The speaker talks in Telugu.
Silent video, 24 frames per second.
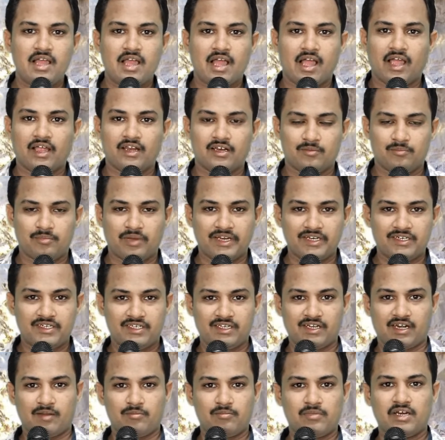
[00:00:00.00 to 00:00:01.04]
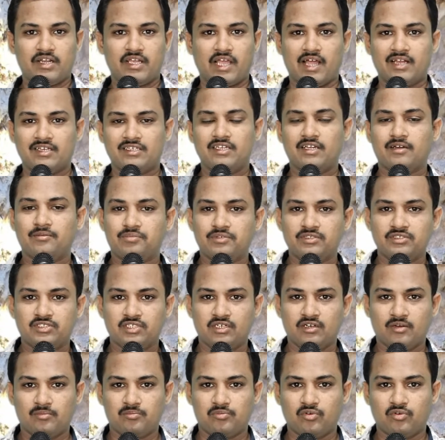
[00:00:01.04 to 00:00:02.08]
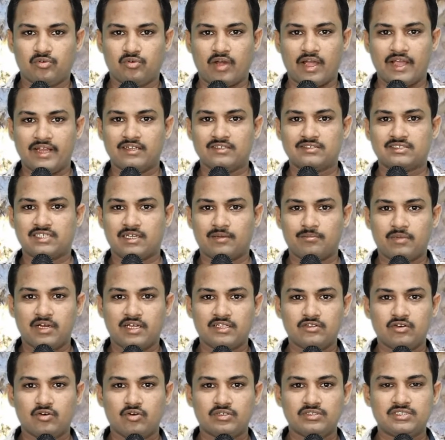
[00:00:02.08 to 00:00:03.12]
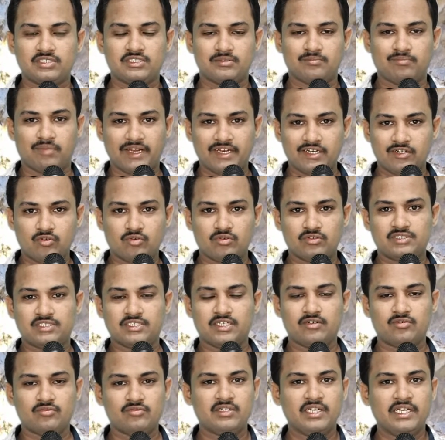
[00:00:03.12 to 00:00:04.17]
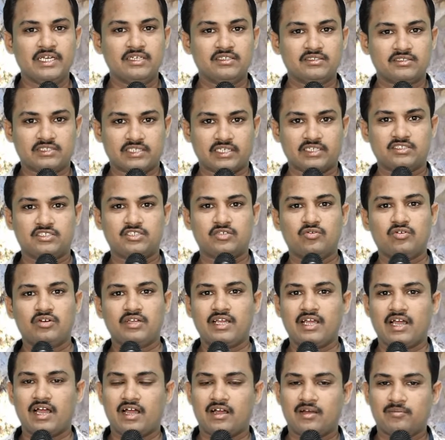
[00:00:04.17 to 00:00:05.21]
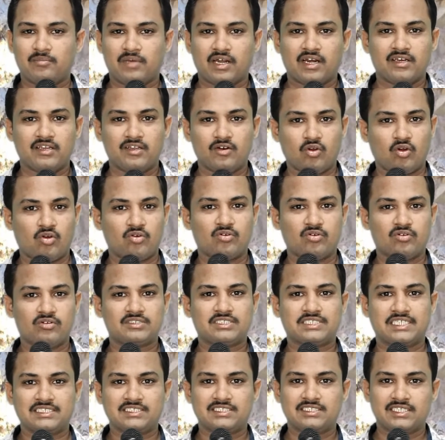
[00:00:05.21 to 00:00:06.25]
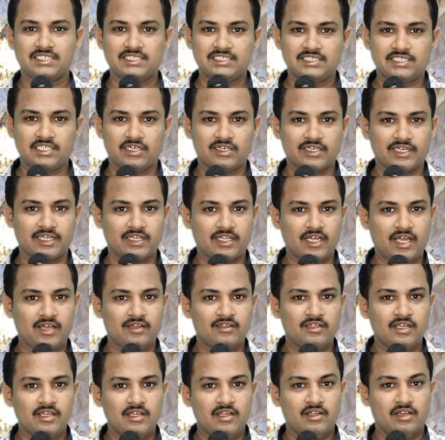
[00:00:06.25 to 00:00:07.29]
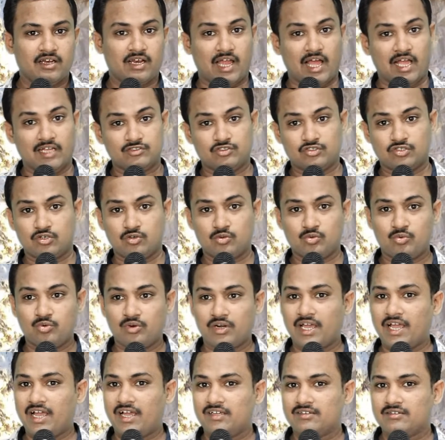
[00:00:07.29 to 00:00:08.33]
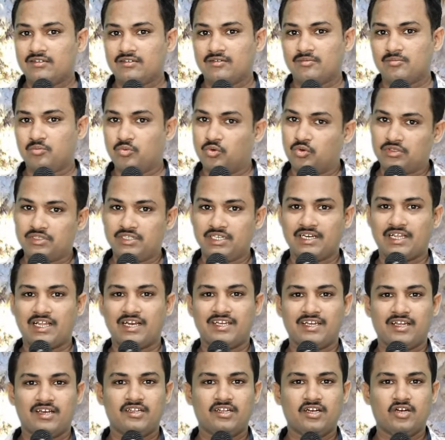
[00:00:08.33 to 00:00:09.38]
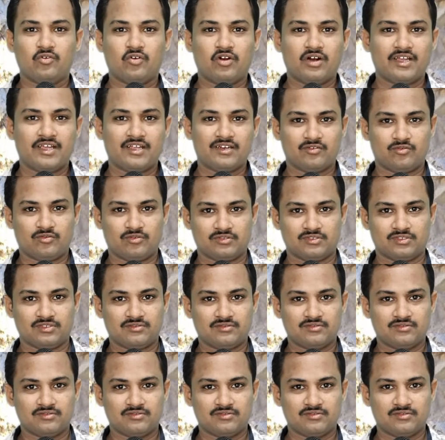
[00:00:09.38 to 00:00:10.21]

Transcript: ఆయన బయటికి రమ్మని ఆజ్ఞాపించినప్పుడు ఆయన సమాధిలోంచి బయటకు వచ్చాడు సజీవుడిగా మరలి లోకంలో సంచరించాడు కదా లాజరు కూడా మూడు దినాలు కలిగిన వాడే అనుకోవచ్చు